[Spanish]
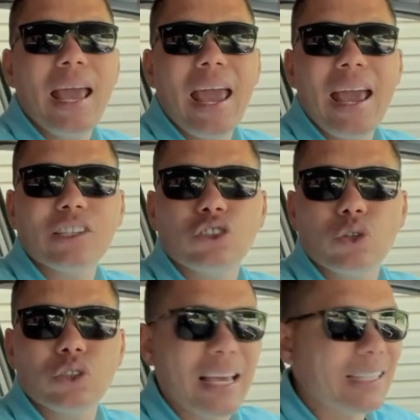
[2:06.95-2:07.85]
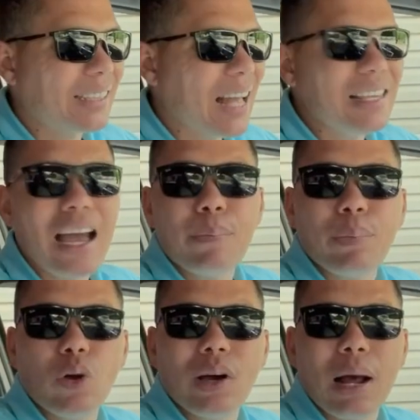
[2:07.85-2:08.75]
estos están ya
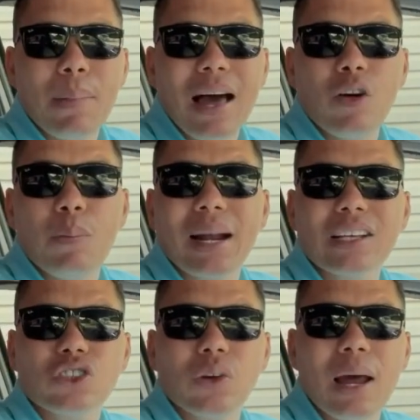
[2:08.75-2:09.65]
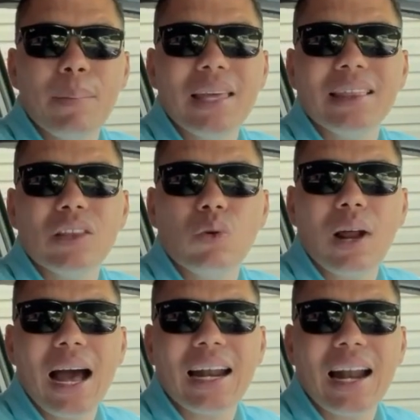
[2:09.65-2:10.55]
programados para solamente
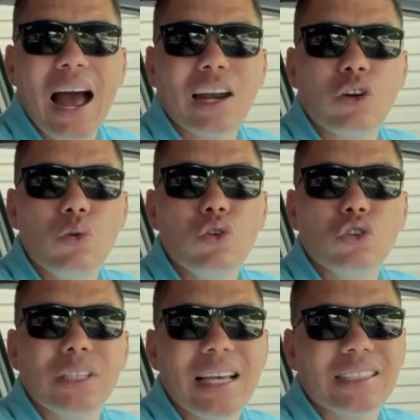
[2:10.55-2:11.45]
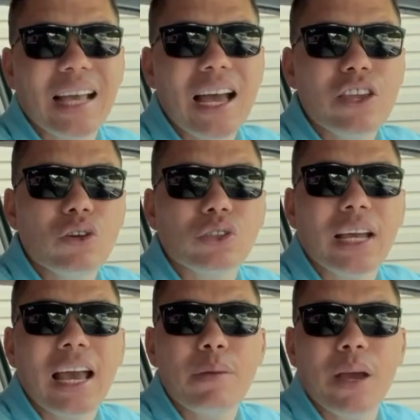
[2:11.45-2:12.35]
durar algunos 10 años
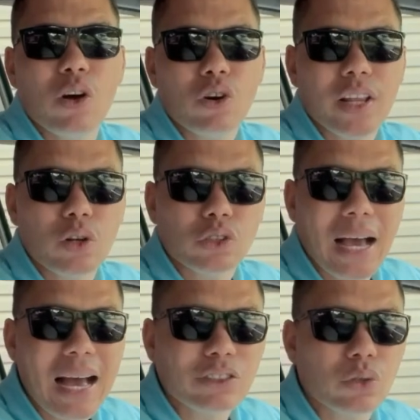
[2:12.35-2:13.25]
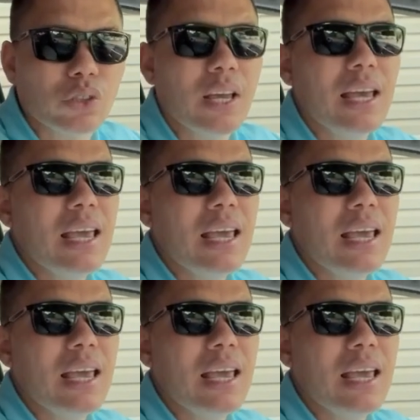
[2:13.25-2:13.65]
en el mejor de los casos.